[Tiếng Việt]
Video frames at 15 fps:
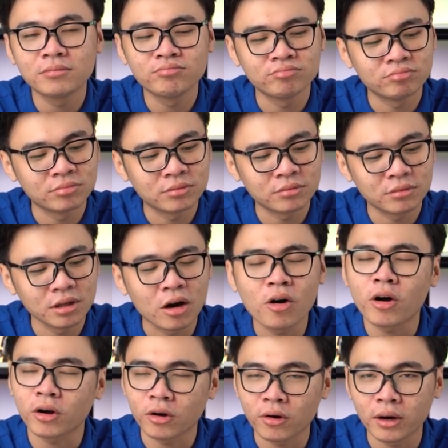Ừ, được
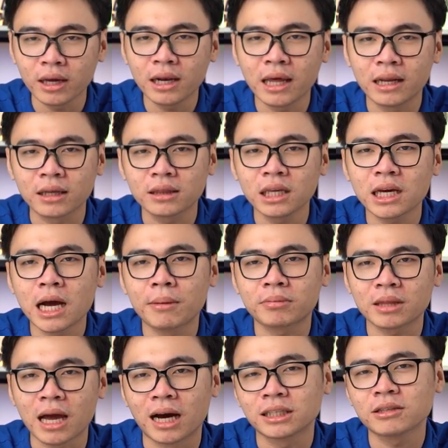họ nói là được tích hợp
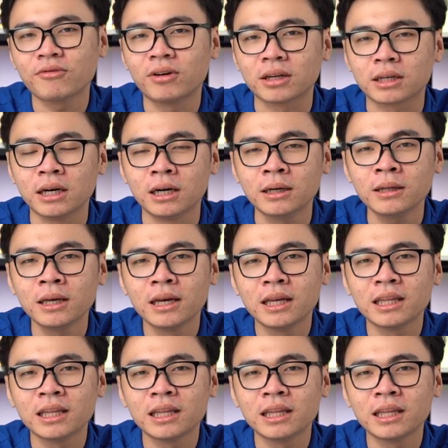thẳng trong phần cứng